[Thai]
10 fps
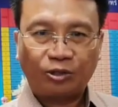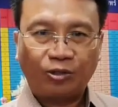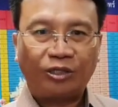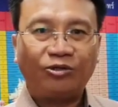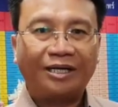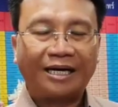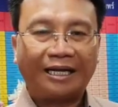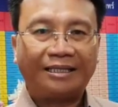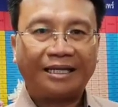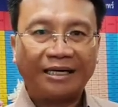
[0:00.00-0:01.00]
จุดตรวจจุดส
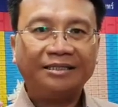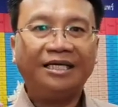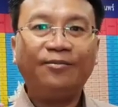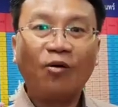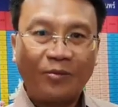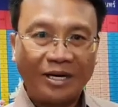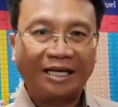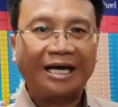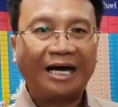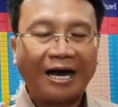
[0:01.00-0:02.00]
กัด ทั้ง4มุม
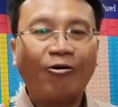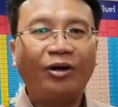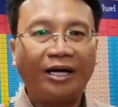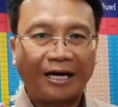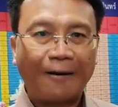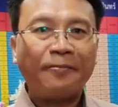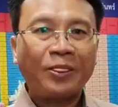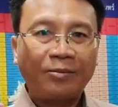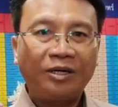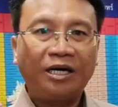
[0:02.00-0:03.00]
เมืองทางเข้าเลยนะครับ
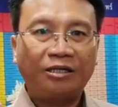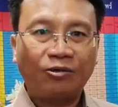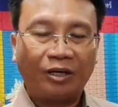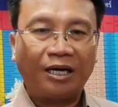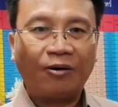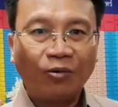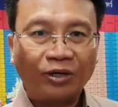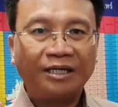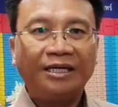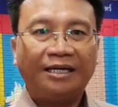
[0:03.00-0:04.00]
เพื่อตรวจอา
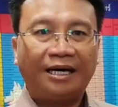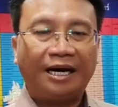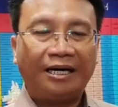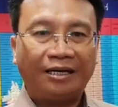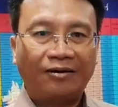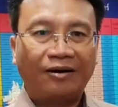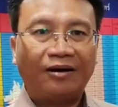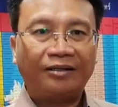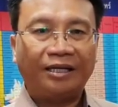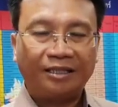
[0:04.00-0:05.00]
วุธแล้ว
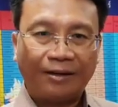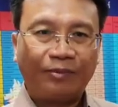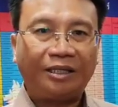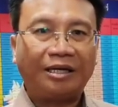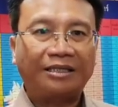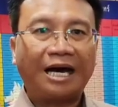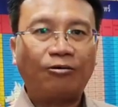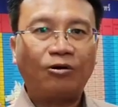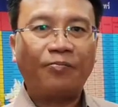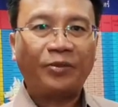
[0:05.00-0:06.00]
ก็สิ่งเสพติด
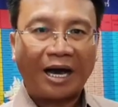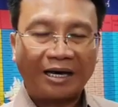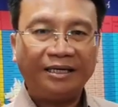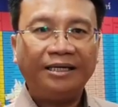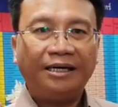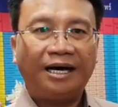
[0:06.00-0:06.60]
ต่างๆ รวมทั้ง